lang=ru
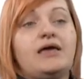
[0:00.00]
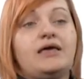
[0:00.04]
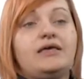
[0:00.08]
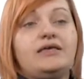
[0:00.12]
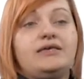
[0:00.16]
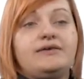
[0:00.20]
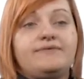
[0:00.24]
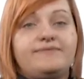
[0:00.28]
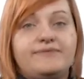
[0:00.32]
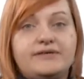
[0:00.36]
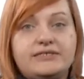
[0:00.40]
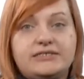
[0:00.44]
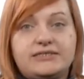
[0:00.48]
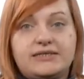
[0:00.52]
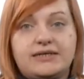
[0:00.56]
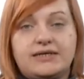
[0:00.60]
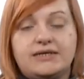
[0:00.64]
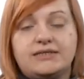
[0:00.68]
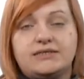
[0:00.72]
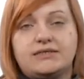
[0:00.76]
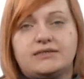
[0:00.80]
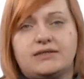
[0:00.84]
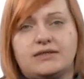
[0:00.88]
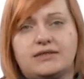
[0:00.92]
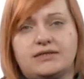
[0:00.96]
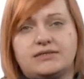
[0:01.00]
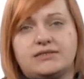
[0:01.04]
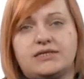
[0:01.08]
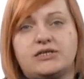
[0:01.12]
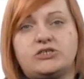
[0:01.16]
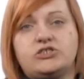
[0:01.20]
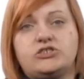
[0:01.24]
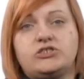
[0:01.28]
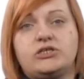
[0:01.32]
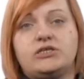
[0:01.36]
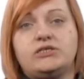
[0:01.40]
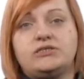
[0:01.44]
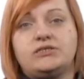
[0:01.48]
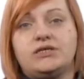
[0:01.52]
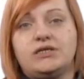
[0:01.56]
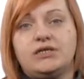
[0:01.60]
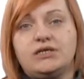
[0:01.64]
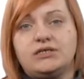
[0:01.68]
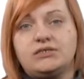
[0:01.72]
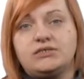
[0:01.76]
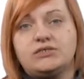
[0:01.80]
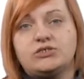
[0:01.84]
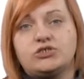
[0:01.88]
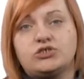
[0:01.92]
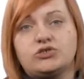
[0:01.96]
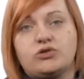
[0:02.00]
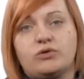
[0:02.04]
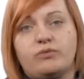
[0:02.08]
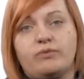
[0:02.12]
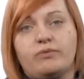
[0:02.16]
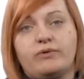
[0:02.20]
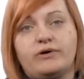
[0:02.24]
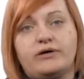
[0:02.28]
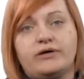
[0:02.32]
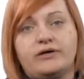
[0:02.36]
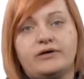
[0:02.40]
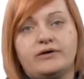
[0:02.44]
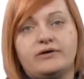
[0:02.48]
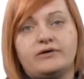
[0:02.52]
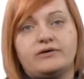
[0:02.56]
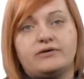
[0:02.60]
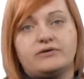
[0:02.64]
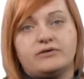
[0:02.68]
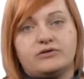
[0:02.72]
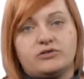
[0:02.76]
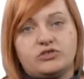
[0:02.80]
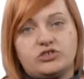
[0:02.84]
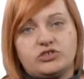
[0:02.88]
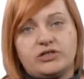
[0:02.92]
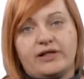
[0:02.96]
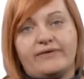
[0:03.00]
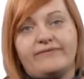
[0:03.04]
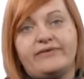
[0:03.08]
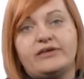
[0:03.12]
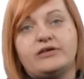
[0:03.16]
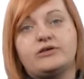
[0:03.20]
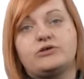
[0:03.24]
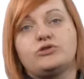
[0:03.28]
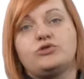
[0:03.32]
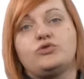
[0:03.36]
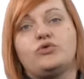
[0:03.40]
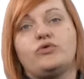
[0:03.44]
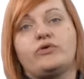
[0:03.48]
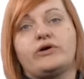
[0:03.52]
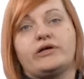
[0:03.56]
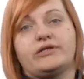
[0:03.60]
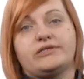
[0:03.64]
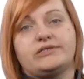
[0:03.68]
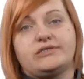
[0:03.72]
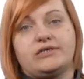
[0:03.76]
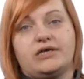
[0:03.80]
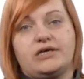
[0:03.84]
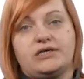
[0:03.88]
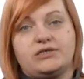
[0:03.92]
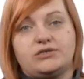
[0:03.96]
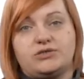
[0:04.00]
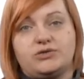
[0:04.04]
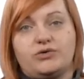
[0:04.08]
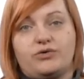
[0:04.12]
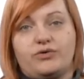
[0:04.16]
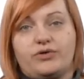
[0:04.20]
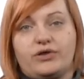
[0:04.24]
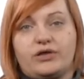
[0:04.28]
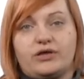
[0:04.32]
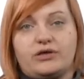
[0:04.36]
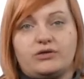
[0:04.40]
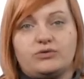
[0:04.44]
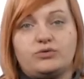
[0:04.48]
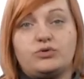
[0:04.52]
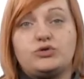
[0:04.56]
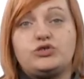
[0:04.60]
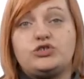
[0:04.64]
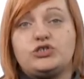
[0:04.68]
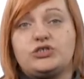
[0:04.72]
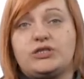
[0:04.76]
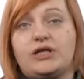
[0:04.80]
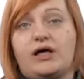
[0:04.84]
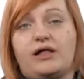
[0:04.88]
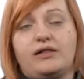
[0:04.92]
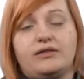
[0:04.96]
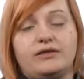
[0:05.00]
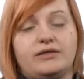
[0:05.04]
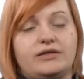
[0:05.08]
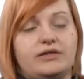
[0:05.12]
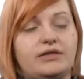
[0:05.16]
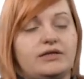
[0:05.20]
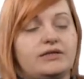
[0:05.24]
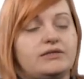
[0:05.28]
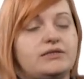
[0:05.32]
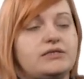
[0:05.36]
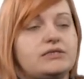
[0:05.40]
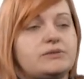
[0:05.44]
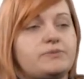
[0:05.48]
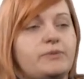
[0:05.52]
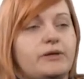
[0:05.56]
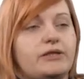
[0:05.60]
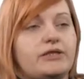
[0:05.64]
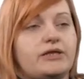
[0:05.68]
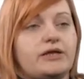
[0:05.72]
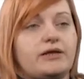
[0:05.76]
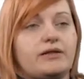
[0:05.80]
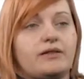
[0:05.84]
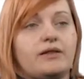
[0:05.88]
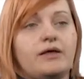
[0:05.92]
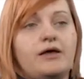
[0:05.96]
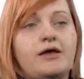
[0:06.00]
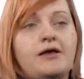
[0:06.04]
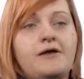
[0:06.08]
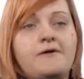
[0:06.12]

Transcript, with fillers: И выстроить это достаточно интересно, чтобы э, человек до конца истории дочитал или досмотрел.